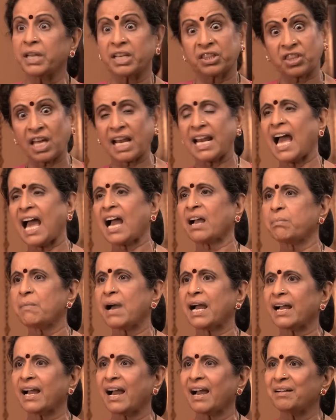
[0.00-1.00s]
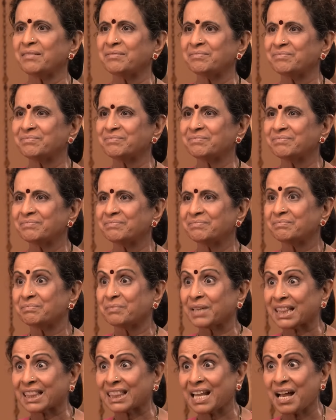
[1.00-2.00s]
وطلبت الطلاق
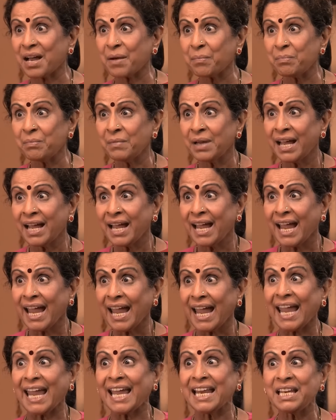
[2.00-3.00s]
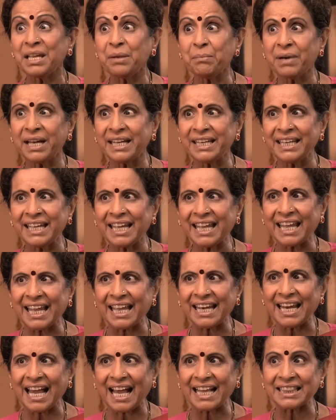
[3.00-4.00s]
هالشيء معناتها إنه
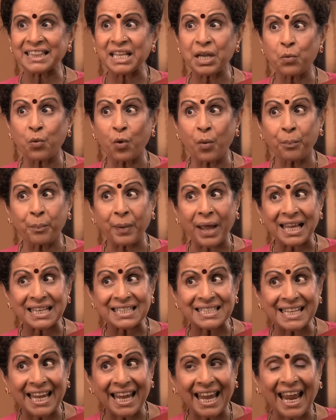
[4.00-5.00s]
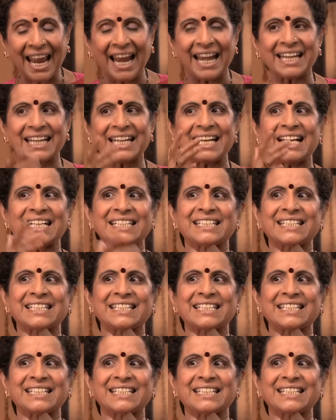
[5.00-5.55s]
هي هلأ بدها تطلب منه نفعة